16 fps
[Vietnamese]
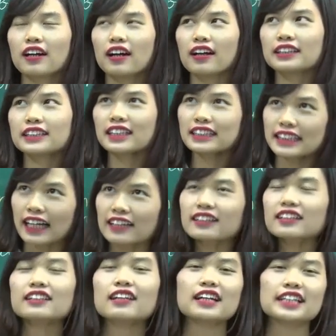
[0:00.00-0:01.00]
À, chắc
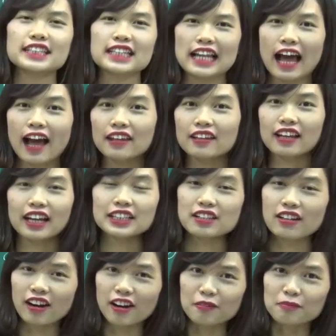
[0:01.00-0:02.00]
chắn thì đây chỉ là những cái
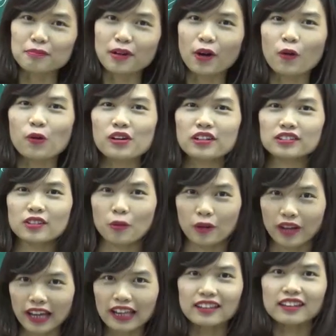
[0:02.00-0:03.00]
trường hợp mà cô Hương
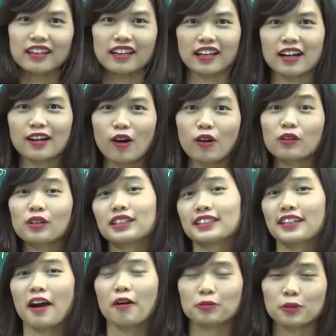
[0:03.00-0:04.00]
tổng kết để các con có thể
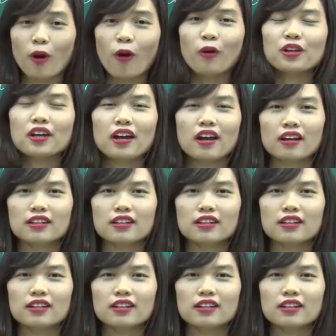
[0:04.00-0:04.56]
dễ học thôi.